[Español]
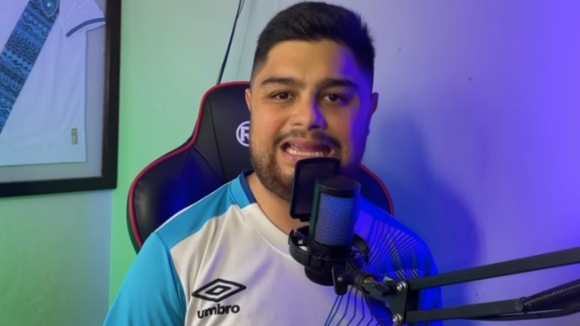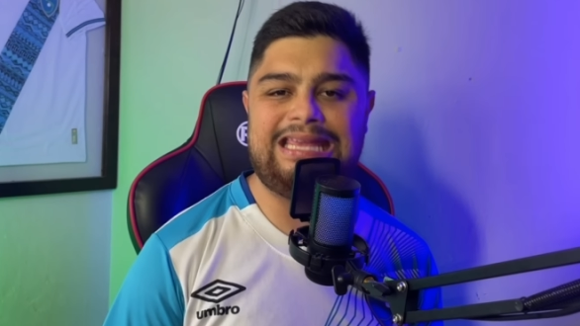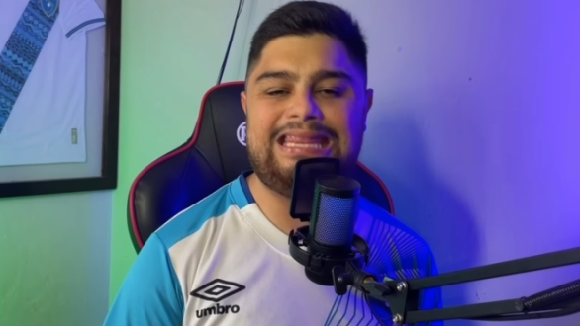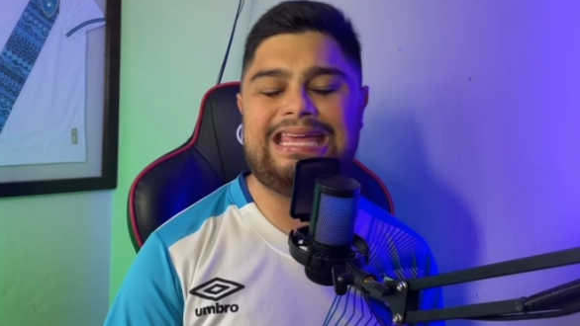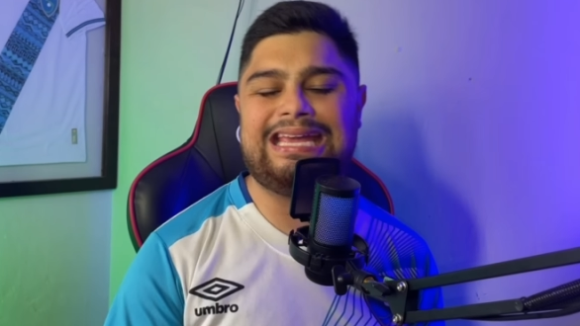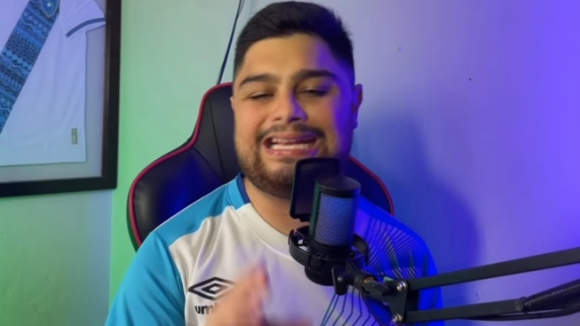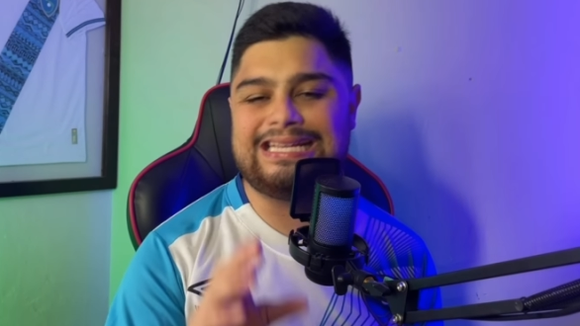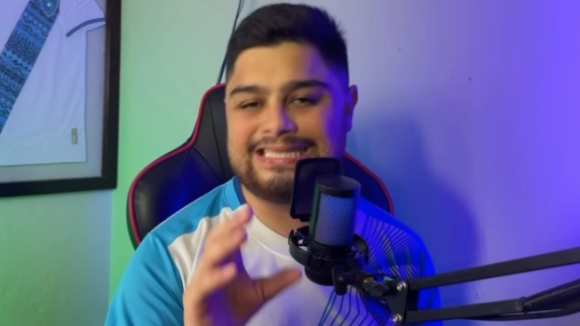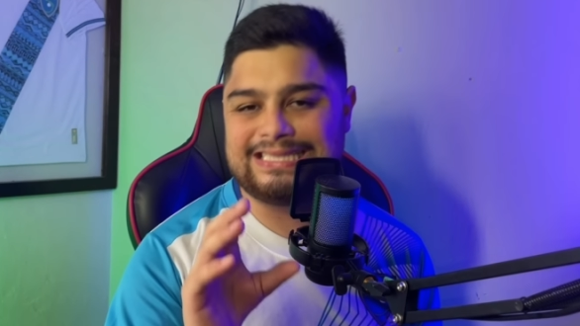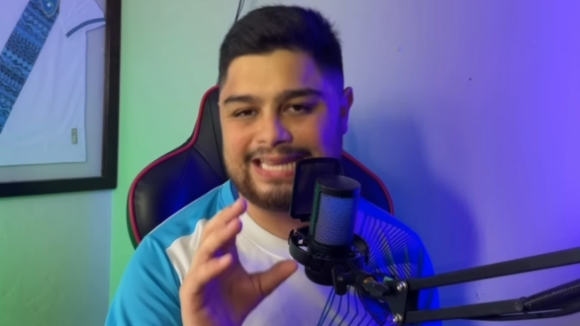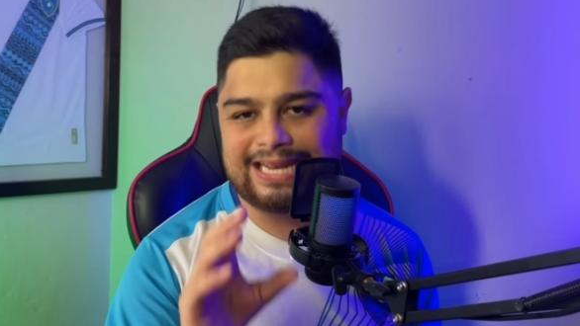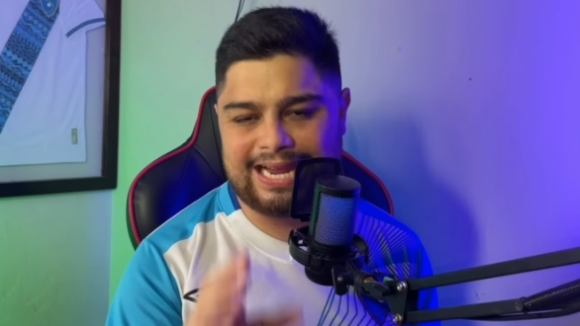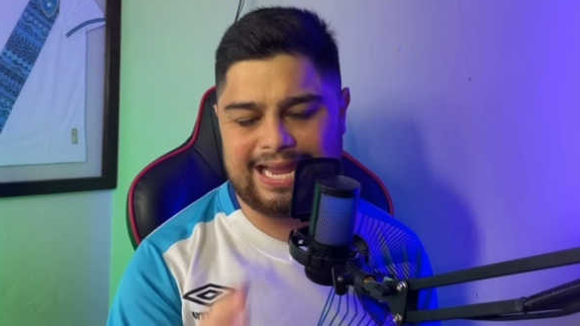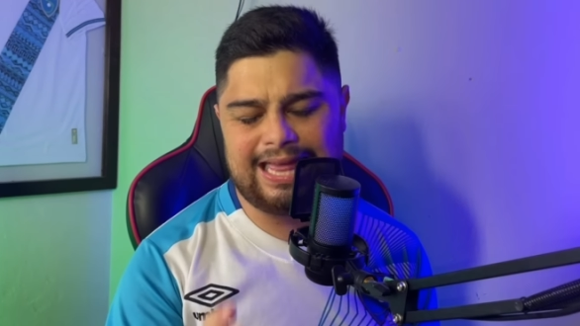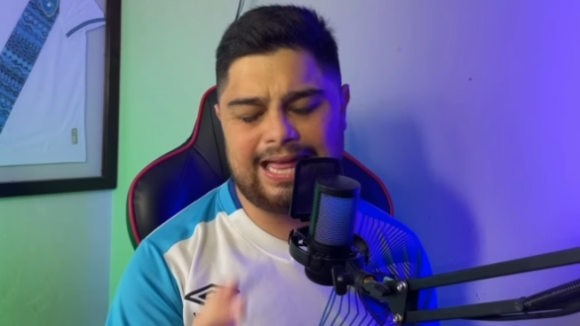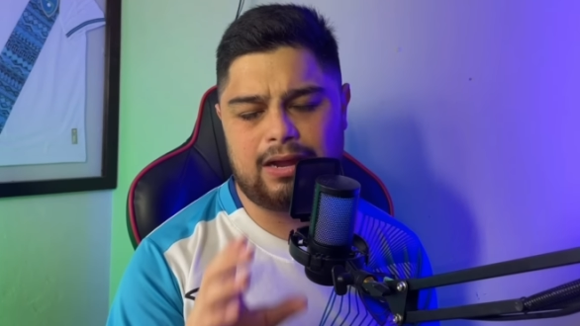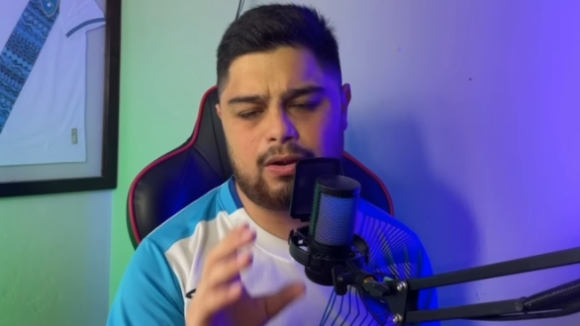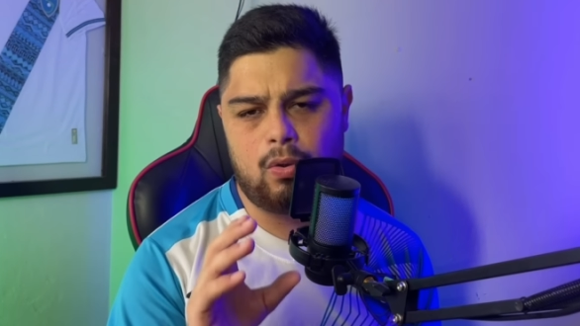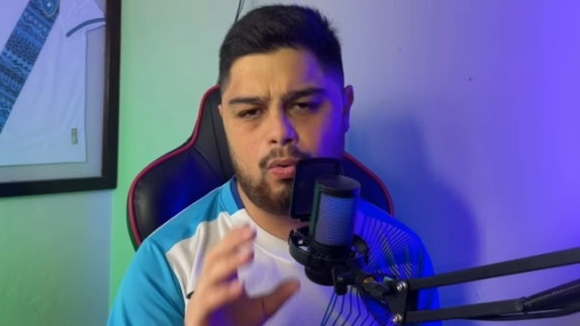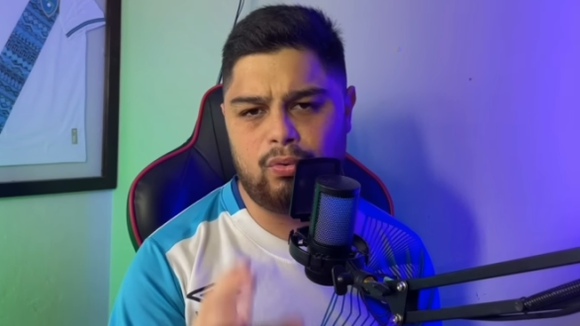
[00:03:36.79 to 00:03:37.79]
y de que se
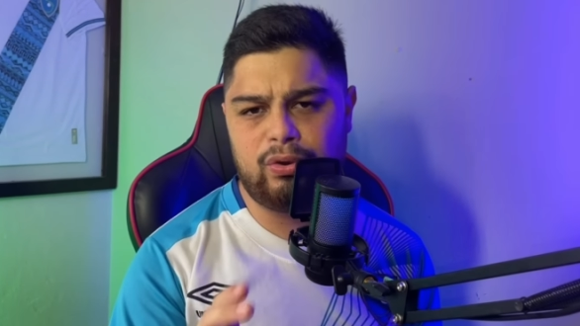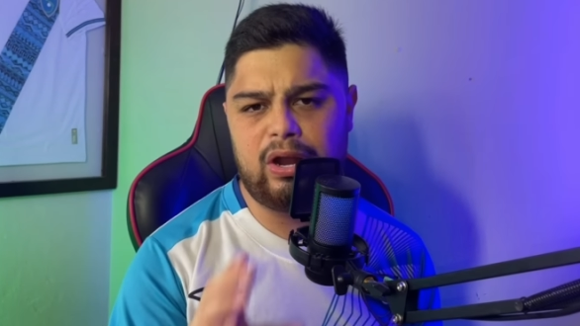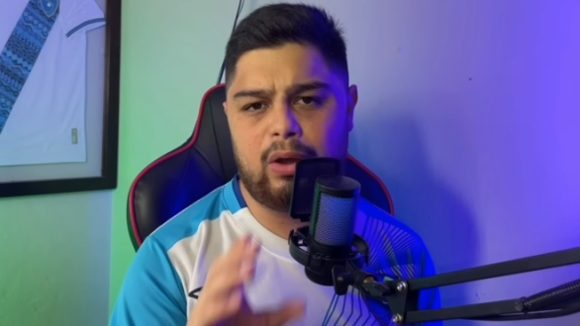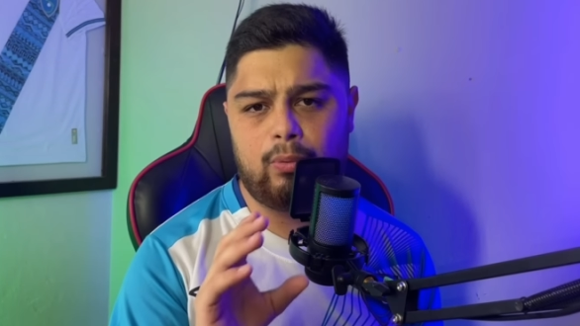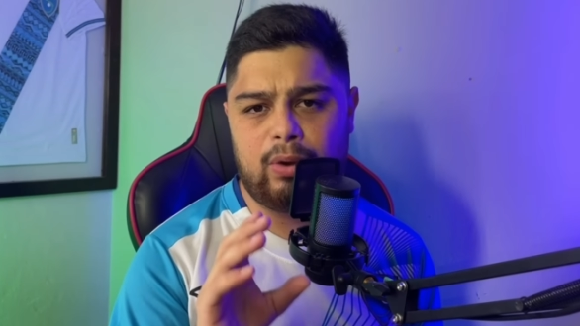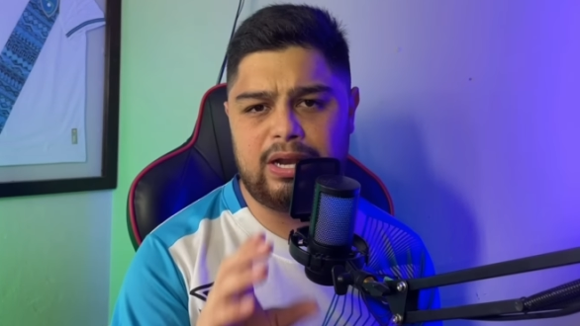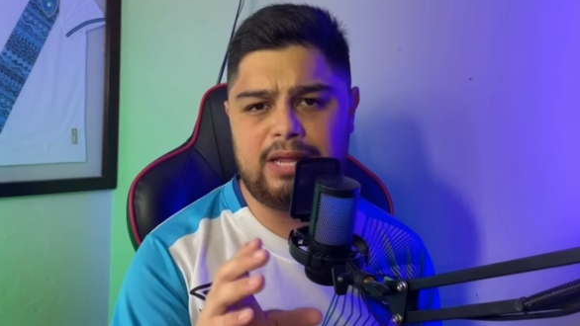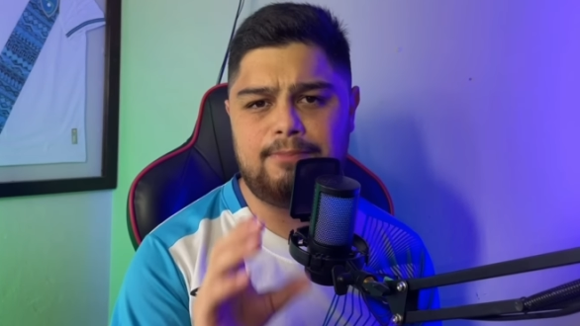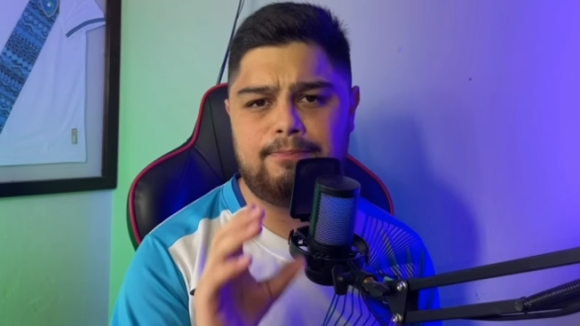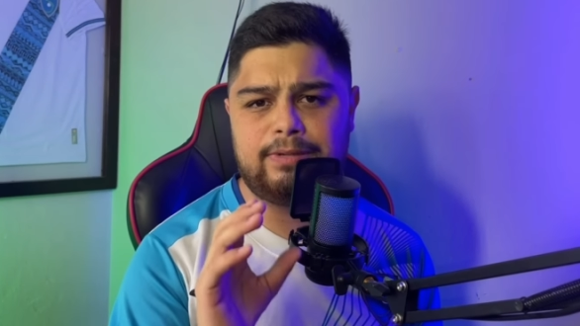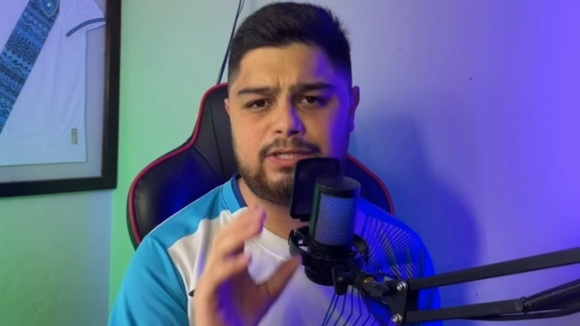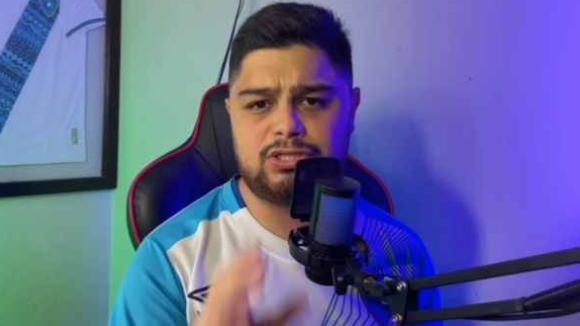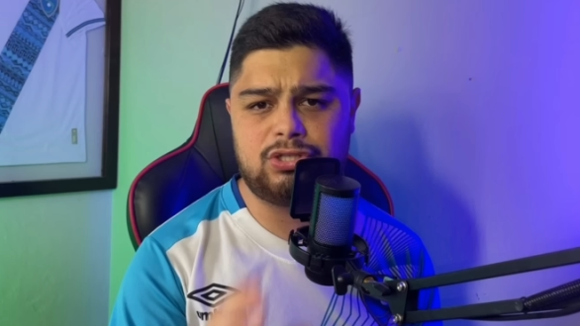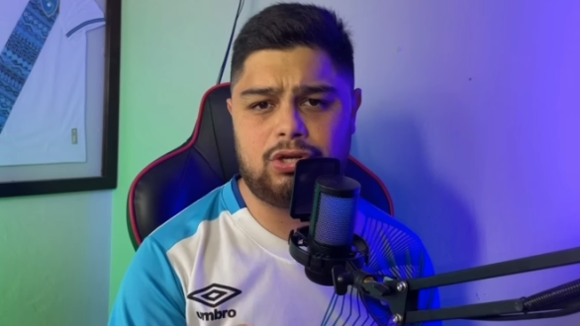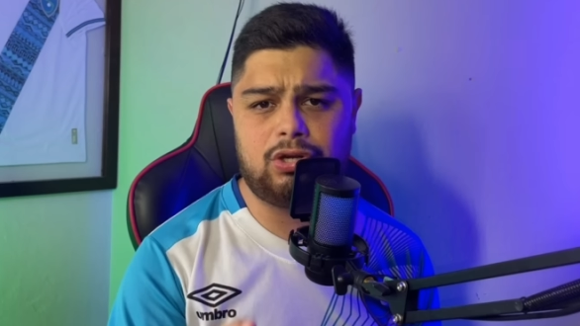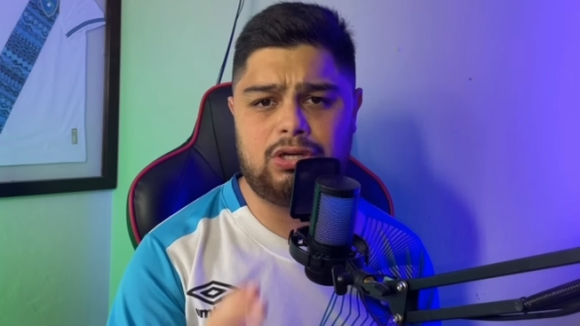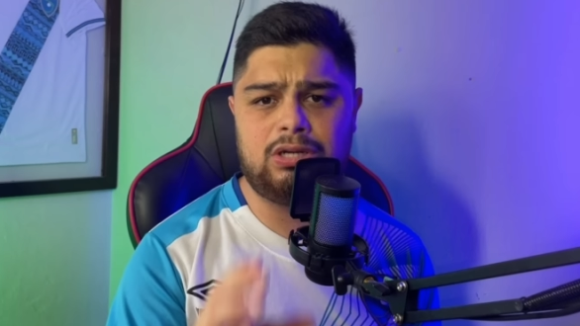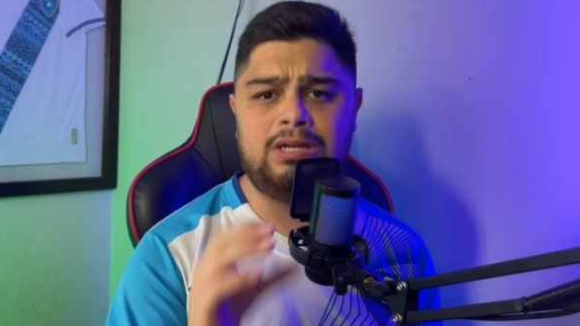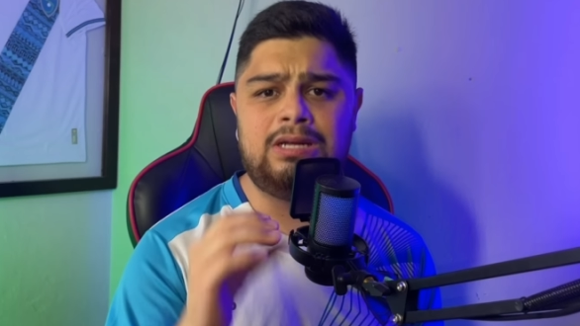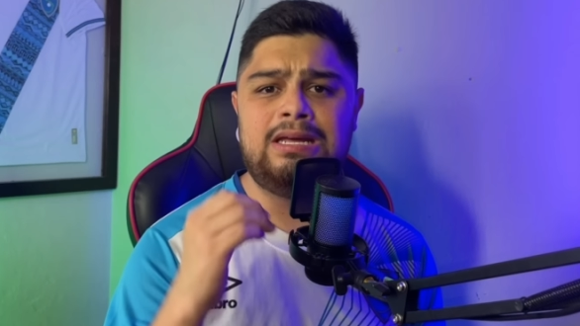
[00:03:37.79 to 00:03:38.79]
queda con una buena
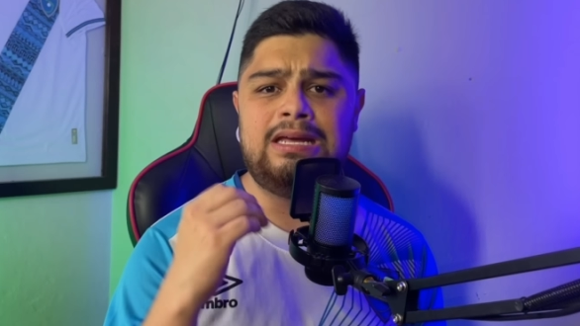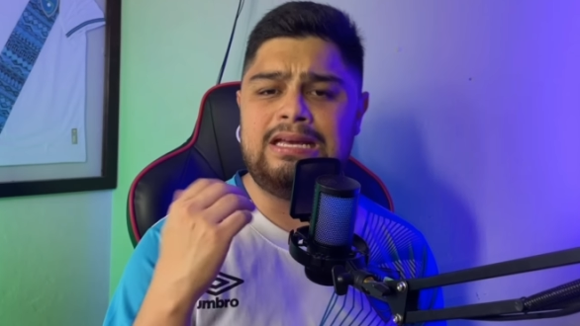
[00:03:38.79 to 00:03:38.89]
impresión